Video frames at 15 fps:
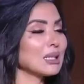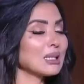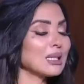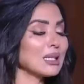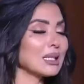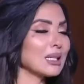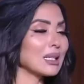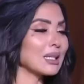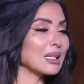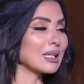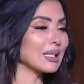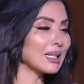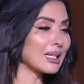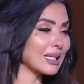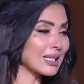انت آه،
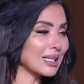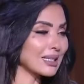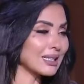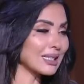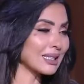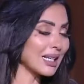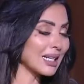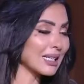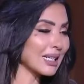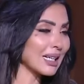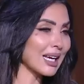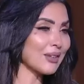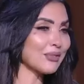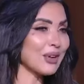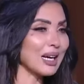الستات
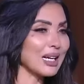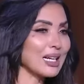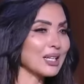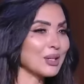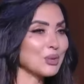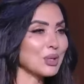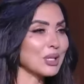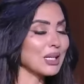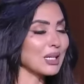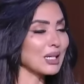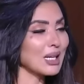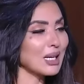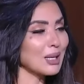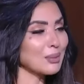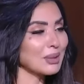تخاف عليكي وان
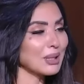الرجاله